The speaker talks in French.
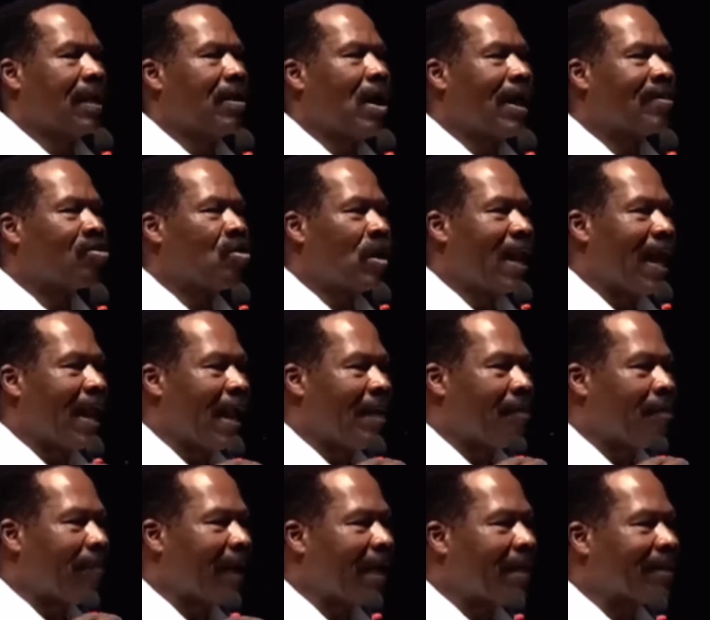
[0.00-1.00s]
quand on a la
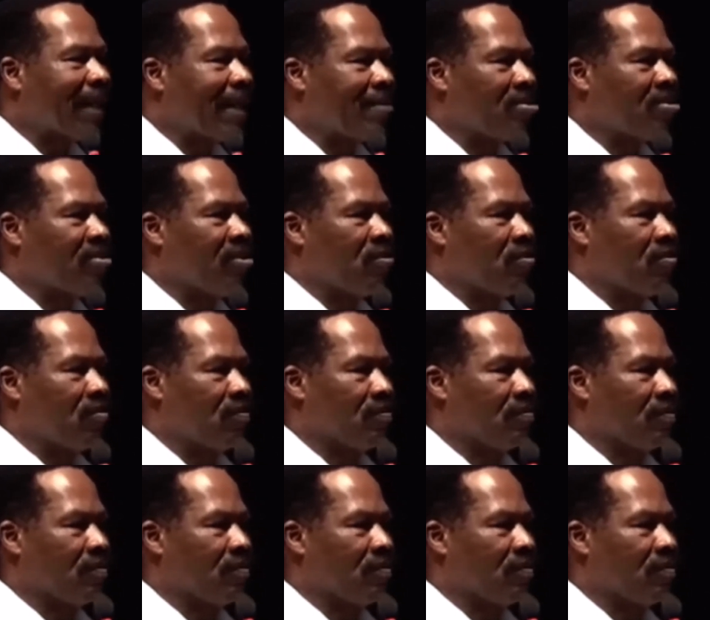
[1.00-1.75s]
prétention,